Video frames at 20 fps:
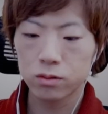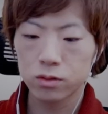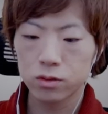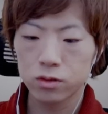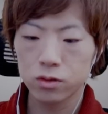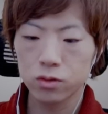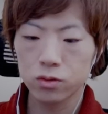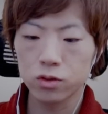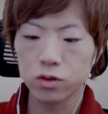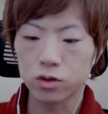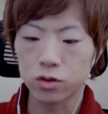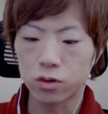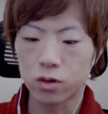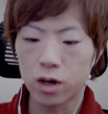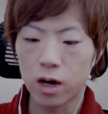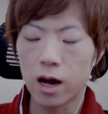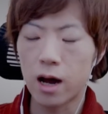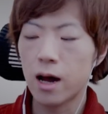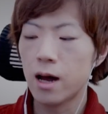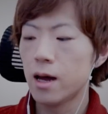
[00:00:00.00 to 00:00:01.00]
そういうことでしょ
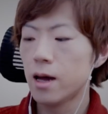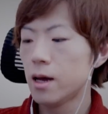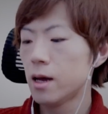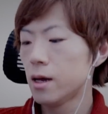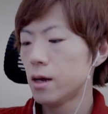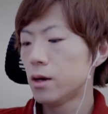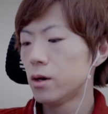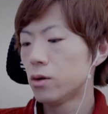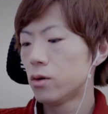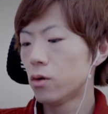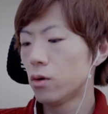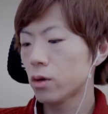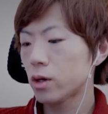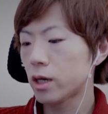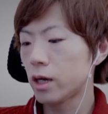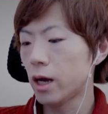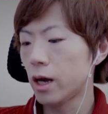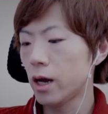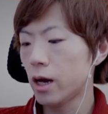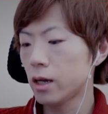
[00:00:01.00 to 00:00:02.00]
あ
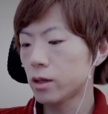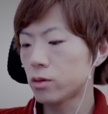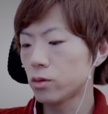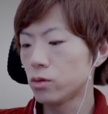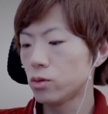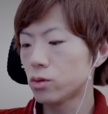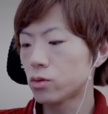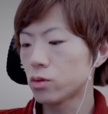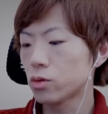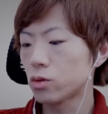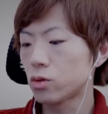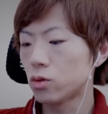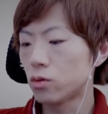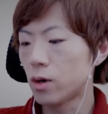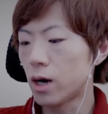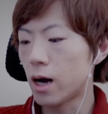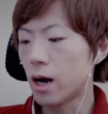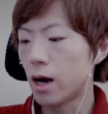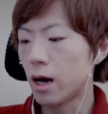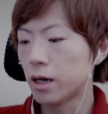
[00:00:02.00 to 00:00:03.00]
OK ということ
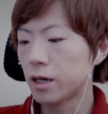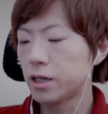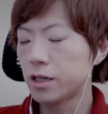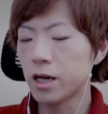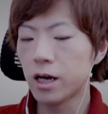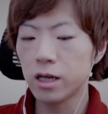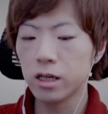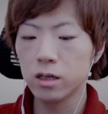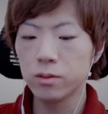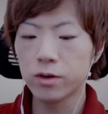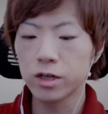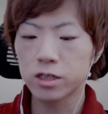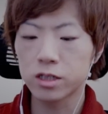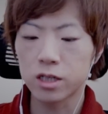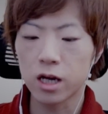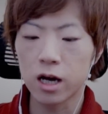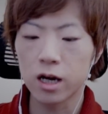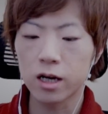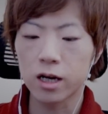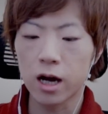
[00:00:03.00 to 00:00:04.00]
は左にま
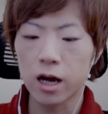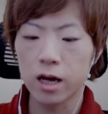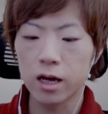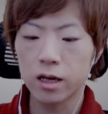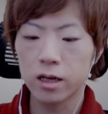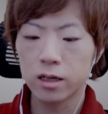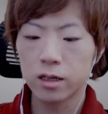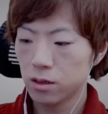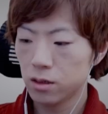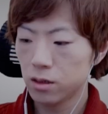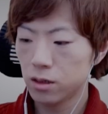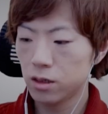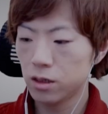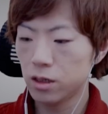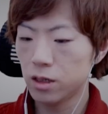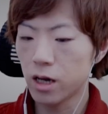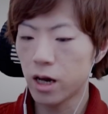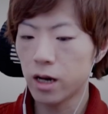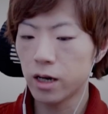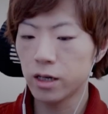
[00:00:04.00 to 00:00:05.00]
ず3回
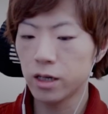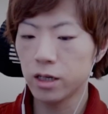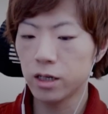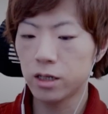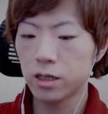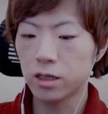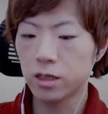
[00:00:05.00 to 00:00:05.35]
左